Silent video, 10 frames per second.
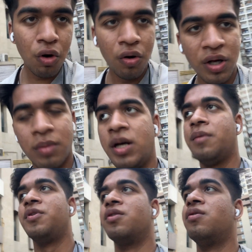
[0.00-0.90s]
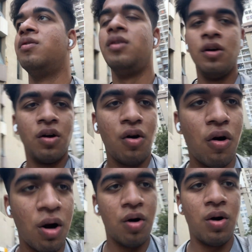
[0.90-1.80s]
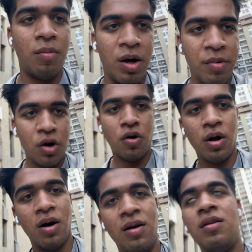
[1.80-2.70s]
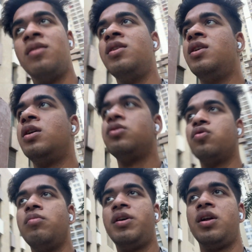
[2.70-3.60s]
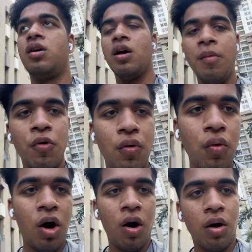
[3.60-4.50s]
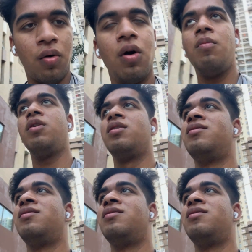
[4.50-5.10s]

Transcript: हो गया था भाई अब देखो कौड़ा होगा भाई मैं कौड़ा धूल मिट्टी लग गई मोह को कौड़ा होगा मैं